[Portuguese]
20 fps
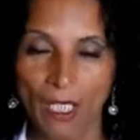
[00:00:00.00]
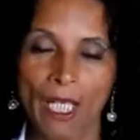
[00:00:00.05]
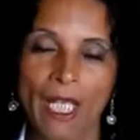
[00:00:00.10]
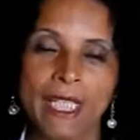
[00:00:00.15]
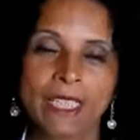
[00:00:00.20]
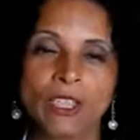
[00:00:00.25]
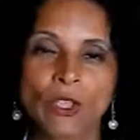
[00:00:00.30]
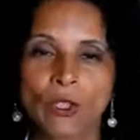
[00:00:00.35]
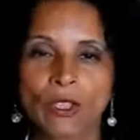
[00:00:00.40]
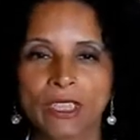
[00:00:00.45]

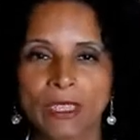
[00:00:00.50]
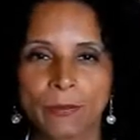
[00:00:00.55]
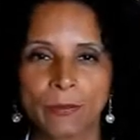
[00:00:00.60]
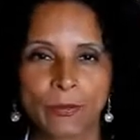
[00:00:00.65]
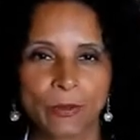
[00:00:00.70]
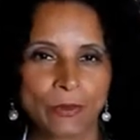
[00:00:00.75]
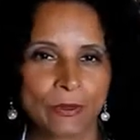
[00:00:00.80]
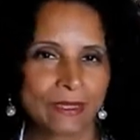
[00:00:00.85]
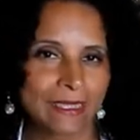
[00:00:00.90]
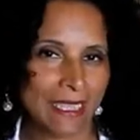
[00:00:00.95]
A
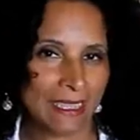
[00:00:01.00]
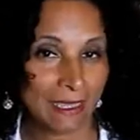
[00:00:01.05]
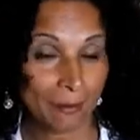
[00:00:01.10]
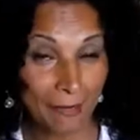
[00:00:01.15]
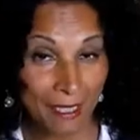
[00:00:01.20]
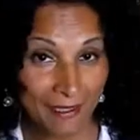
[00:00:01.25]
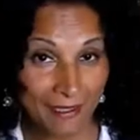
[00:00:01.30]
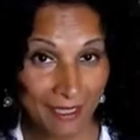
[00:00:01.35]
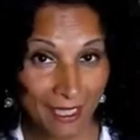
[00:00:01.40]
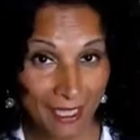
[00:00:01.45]
hidrolipo nada
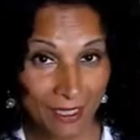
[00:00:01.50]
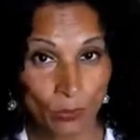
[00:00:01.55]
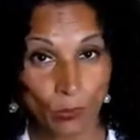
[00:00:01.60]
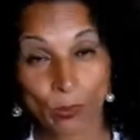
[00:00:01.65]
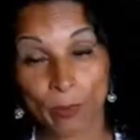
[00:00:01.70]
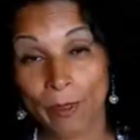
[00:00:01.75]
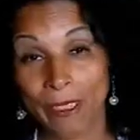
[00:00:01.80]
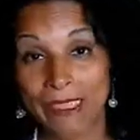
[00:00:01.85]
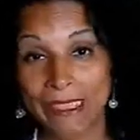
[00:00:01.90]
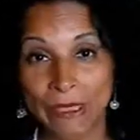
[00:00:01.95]
mais é do
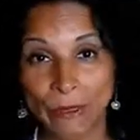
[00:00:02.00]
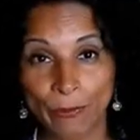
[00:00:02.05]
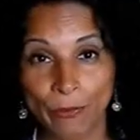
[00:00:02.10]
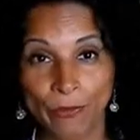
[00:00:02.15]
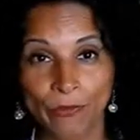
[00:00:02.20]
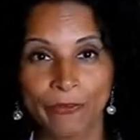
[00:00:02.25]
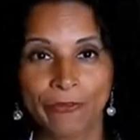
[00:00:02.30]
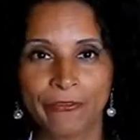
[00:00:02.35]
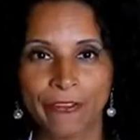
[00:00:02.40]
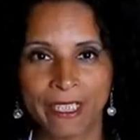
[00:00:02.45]
que uma
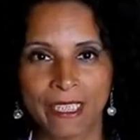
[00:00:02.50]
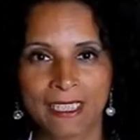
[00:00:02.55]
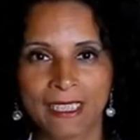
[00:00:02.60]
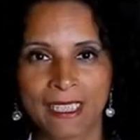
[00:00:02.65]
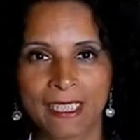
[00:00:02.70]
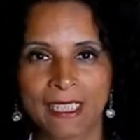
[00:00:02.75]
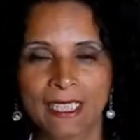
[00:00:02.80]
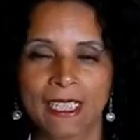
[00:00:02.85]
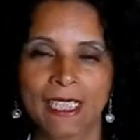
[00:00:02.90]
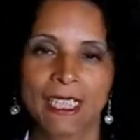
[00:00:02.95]
lipo
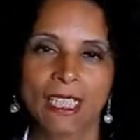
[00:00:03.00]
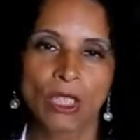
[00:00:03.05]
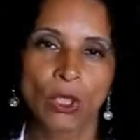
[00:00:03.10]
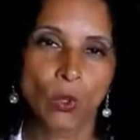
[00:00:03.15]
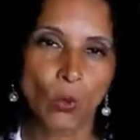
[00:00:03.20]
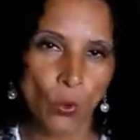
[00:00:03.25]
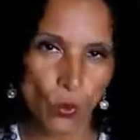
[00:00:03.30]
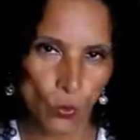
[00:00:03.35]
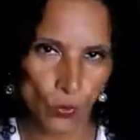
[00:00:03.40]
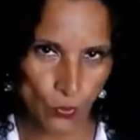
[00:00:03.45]
feita
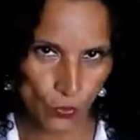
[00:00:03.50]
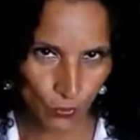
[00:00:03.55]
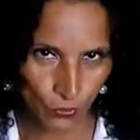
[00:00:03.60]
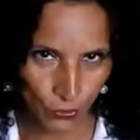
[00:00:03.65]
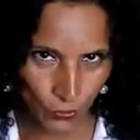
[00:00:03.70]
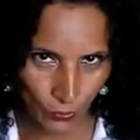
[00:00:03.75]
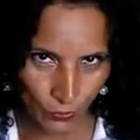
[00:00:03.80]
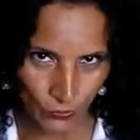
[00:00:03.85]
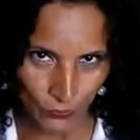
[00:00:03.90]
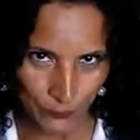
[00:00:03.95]
no
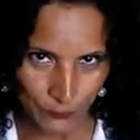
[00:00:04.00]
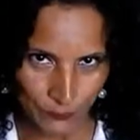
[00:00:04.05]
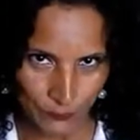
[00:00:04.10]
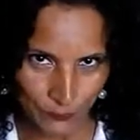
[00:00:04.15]
consultório.